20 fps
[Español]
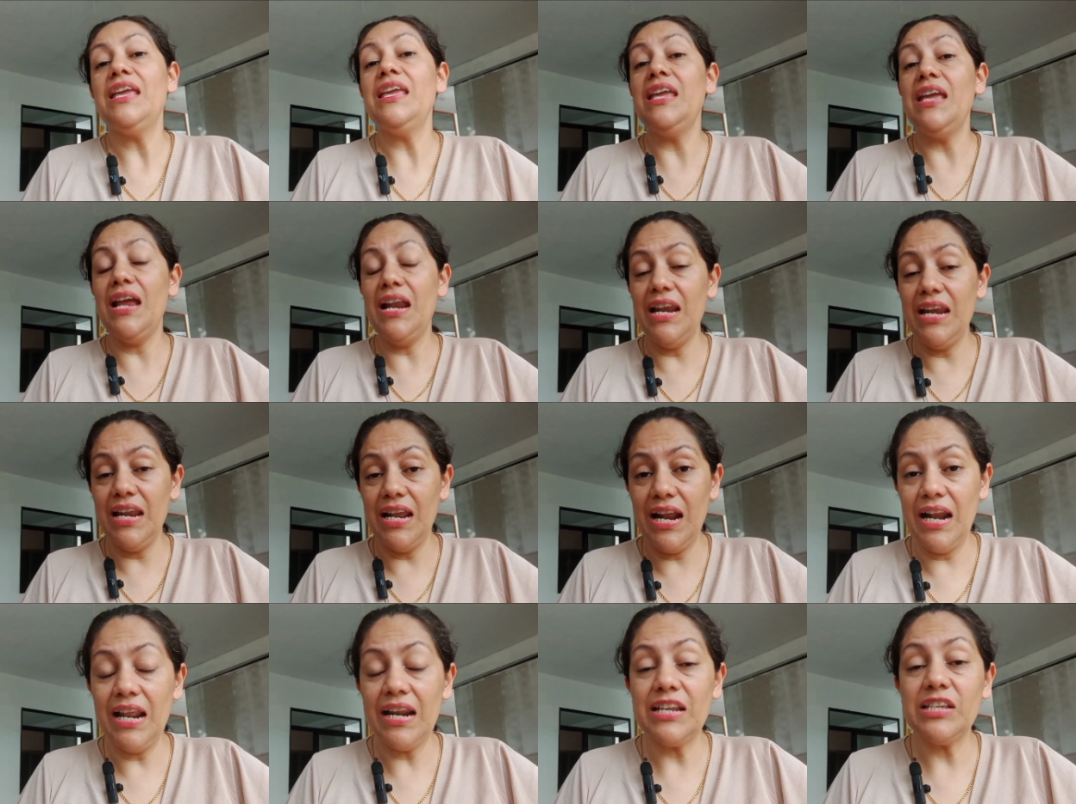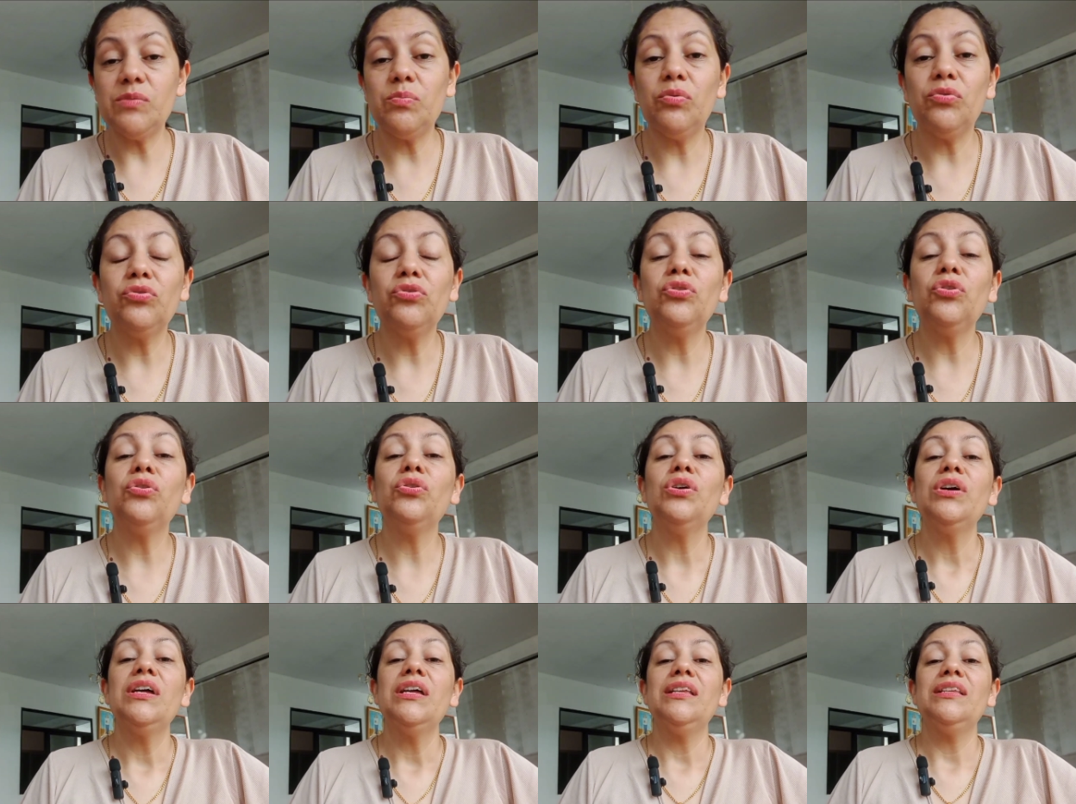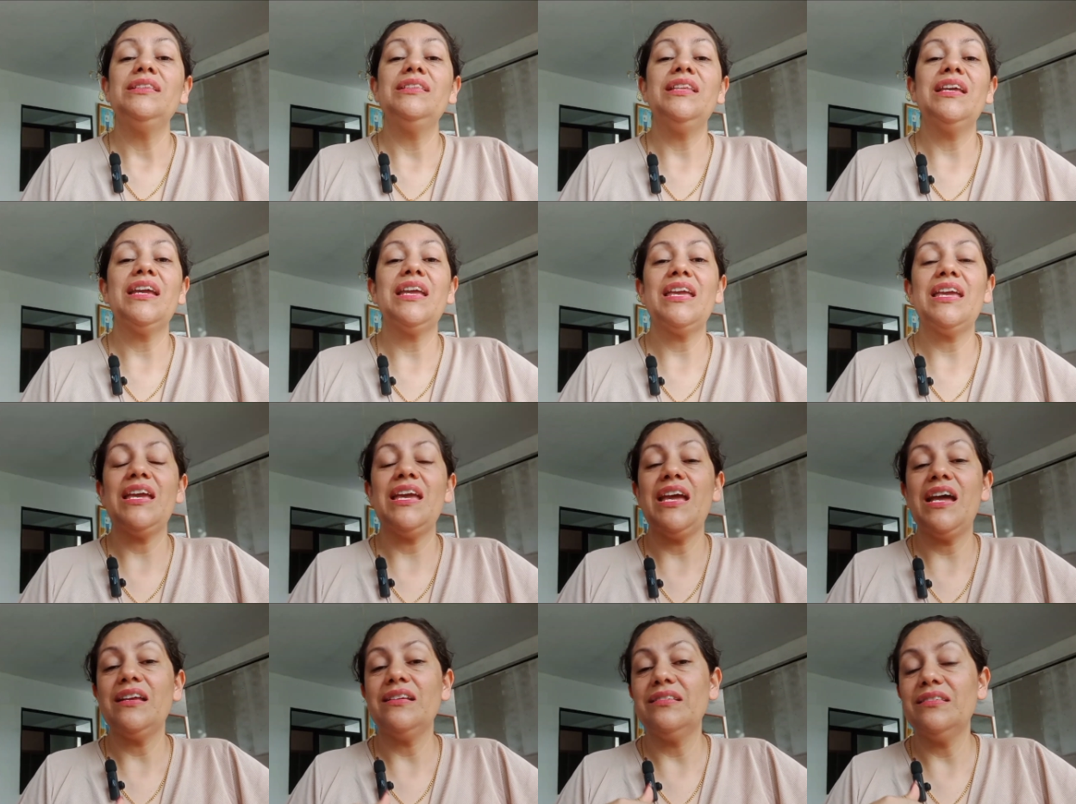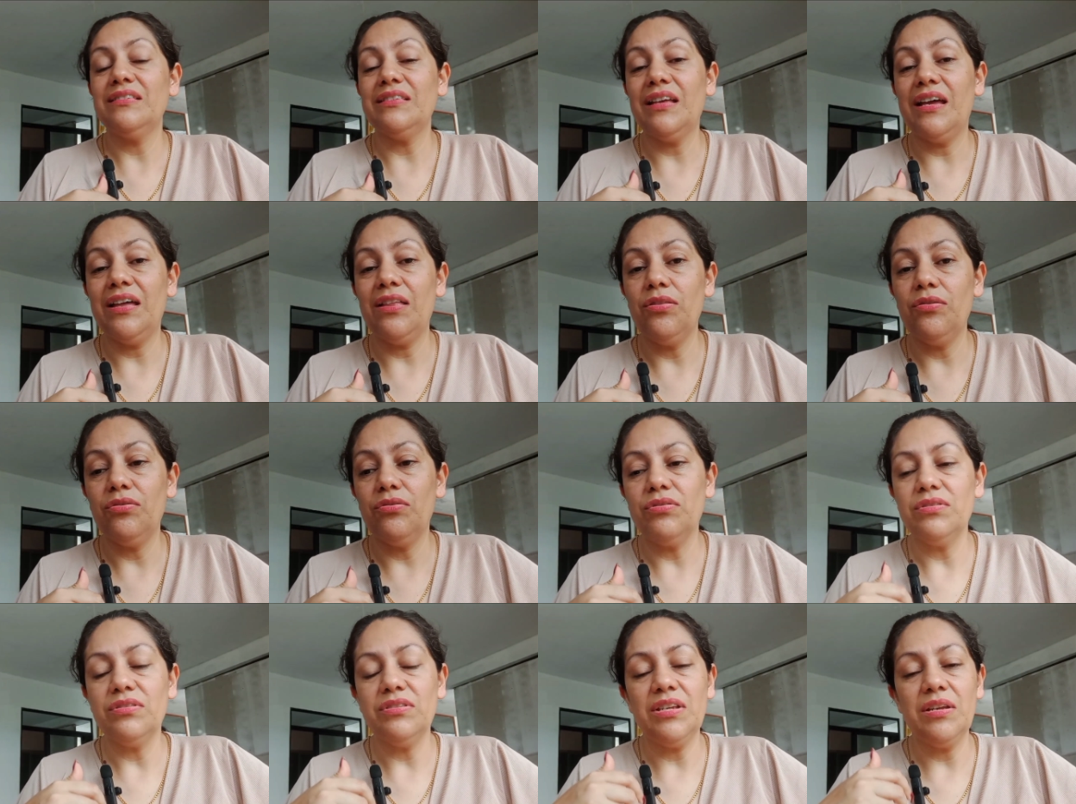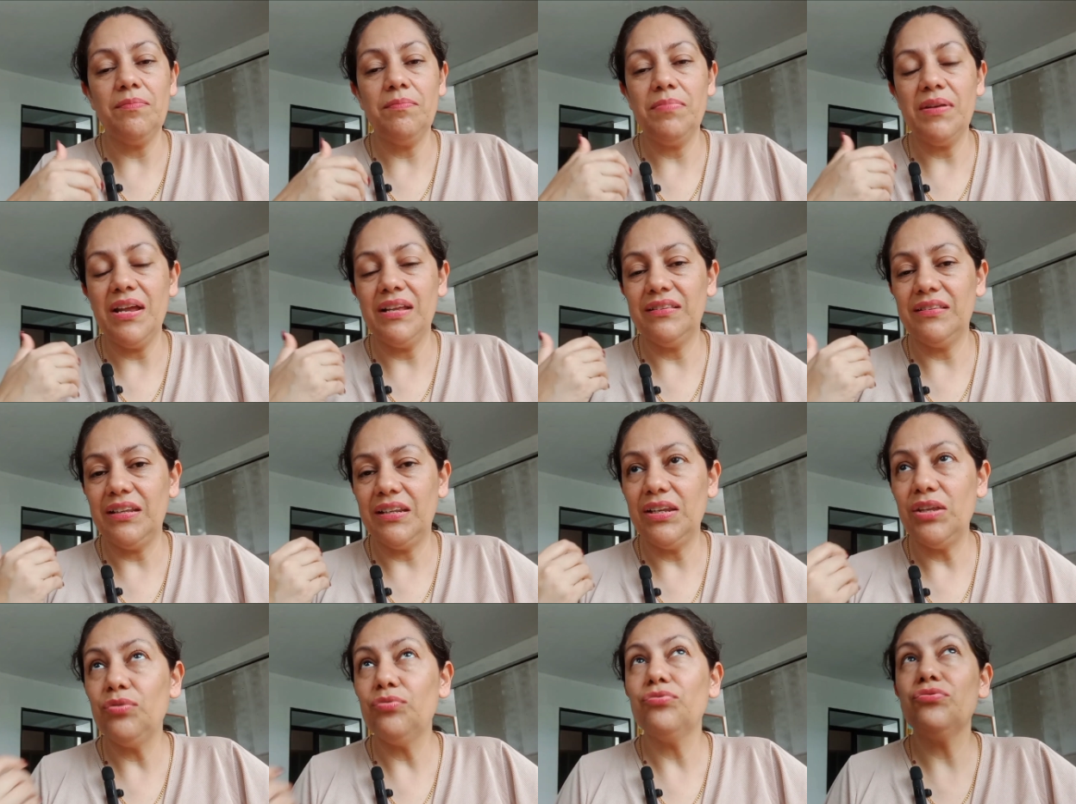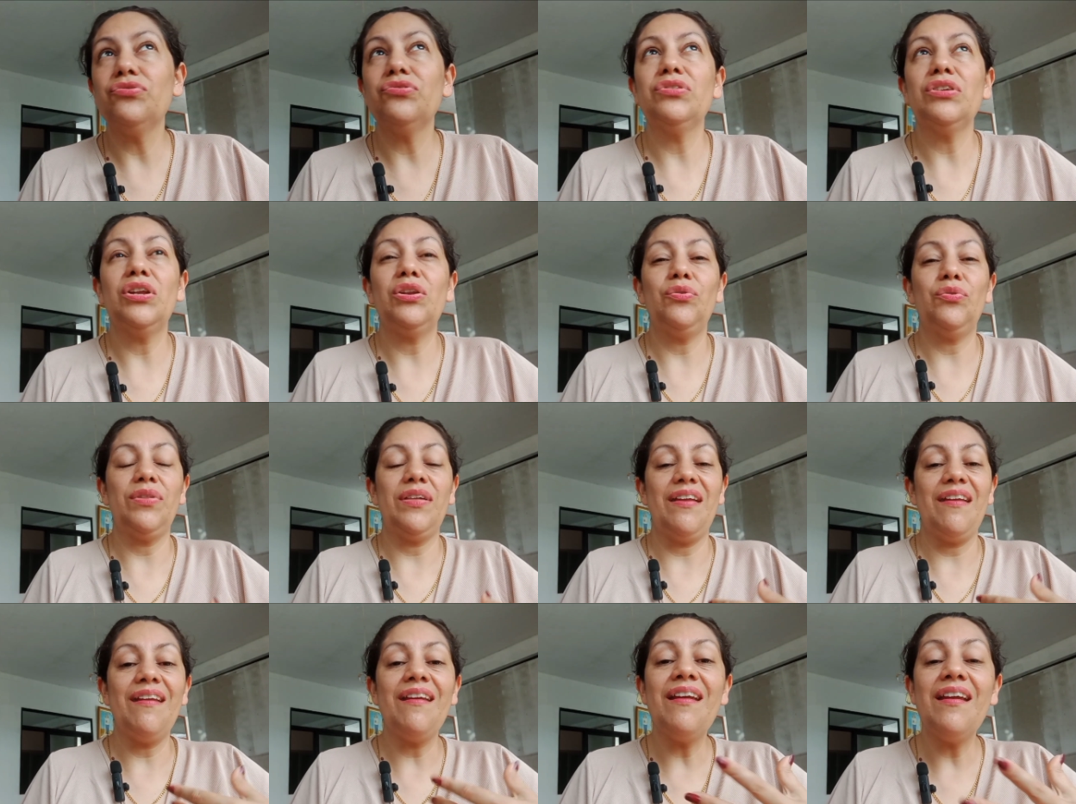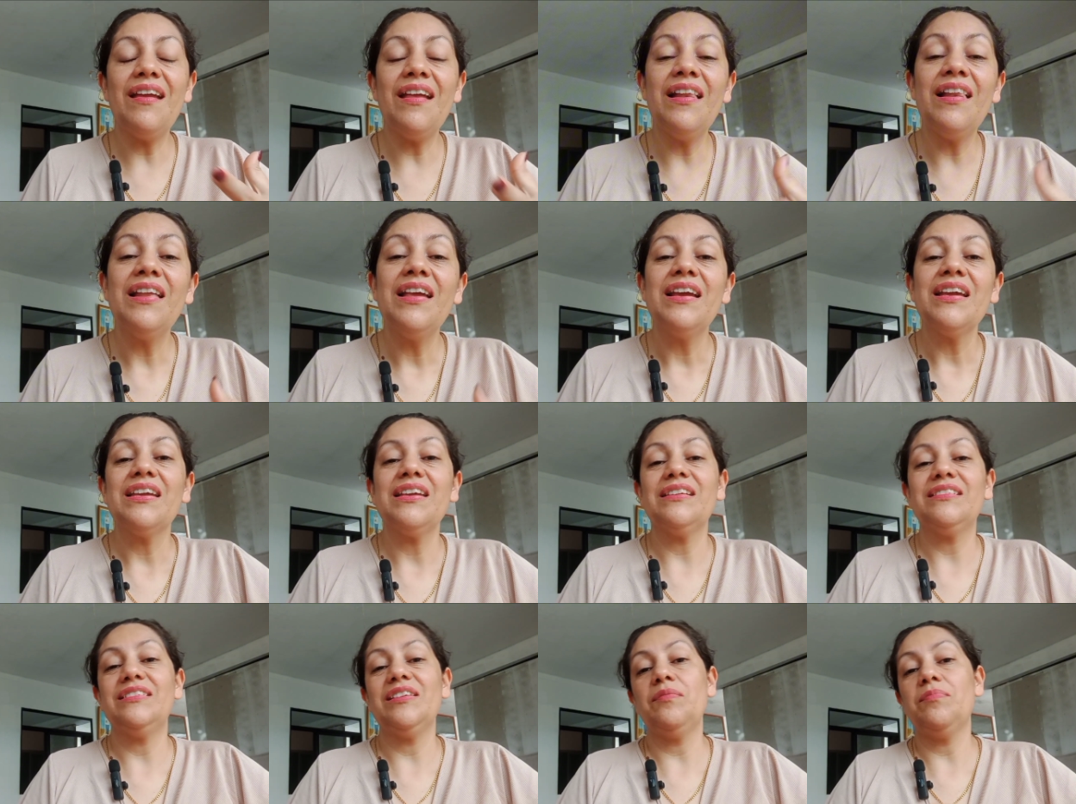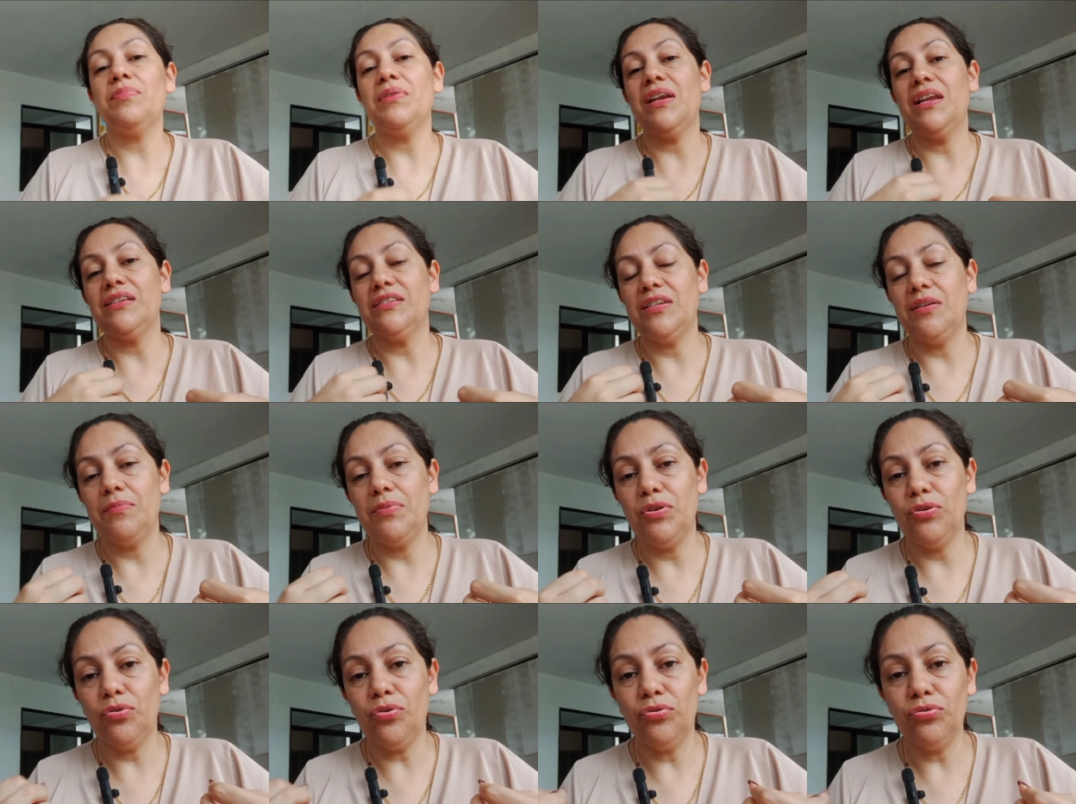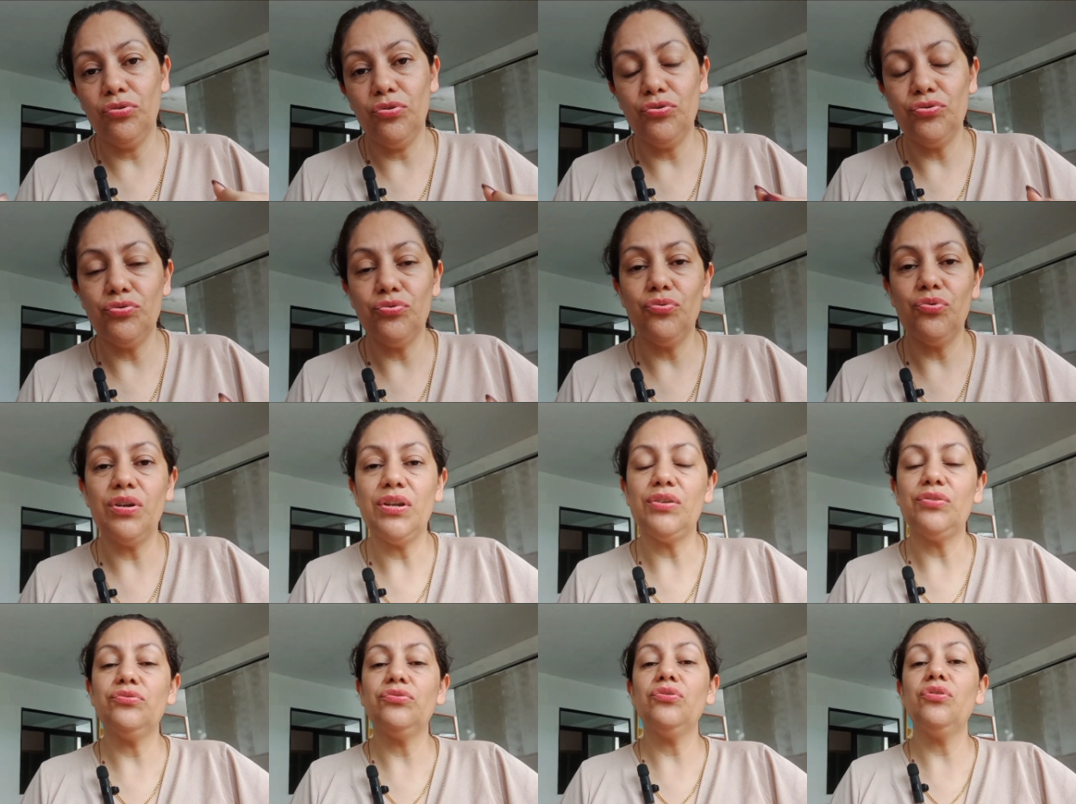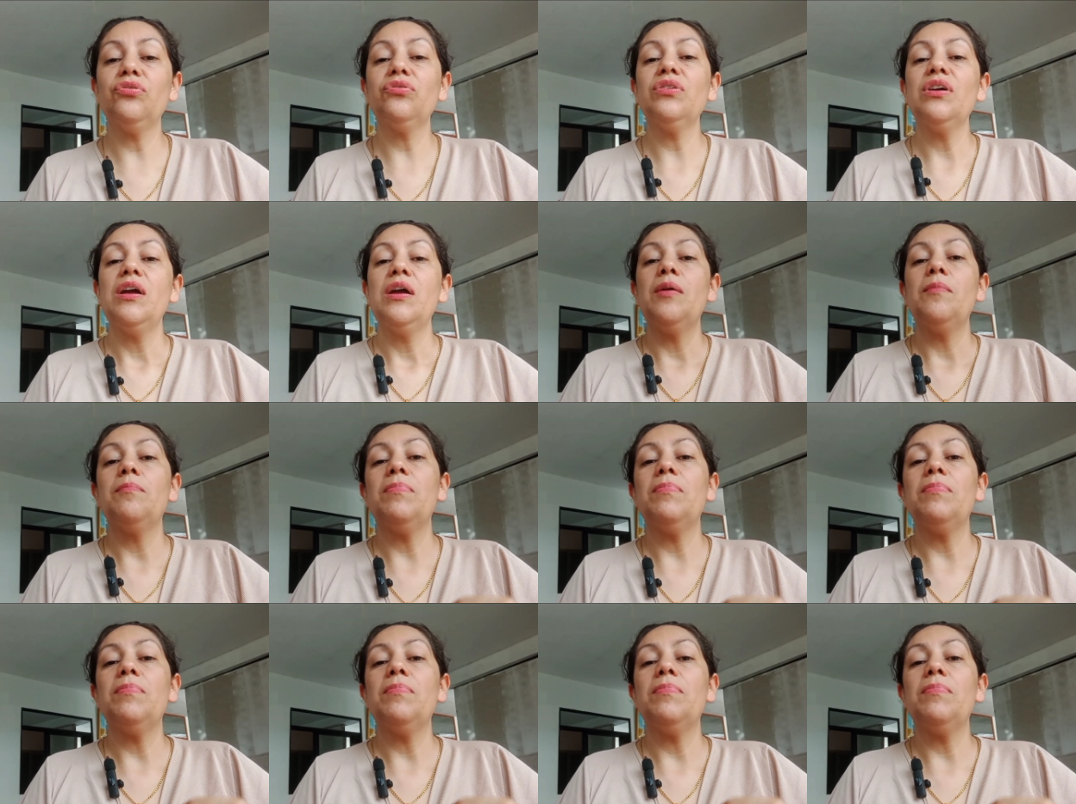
Y Elías le respondió de que ha estado, siempre ha tenido un celo de él, que siempre le ha servido con todo su corazón,